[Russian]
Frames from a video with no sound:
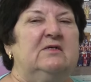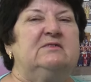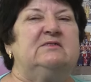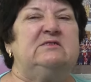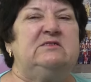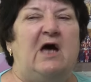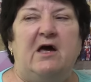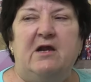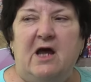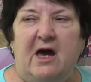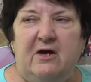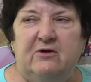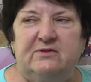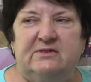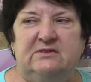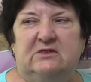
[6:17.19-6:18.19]

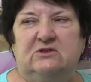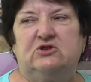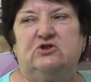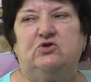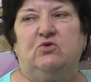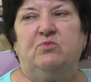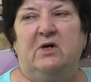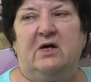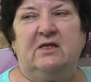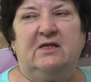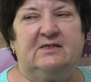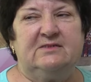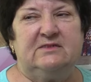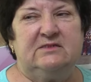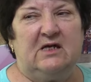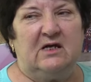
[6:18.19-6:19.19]
стараются, чтобы
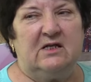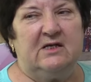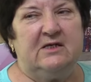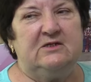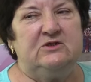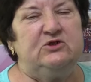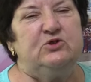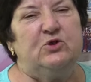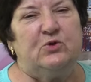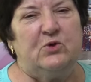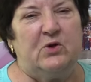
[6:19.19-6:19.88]
она стала еще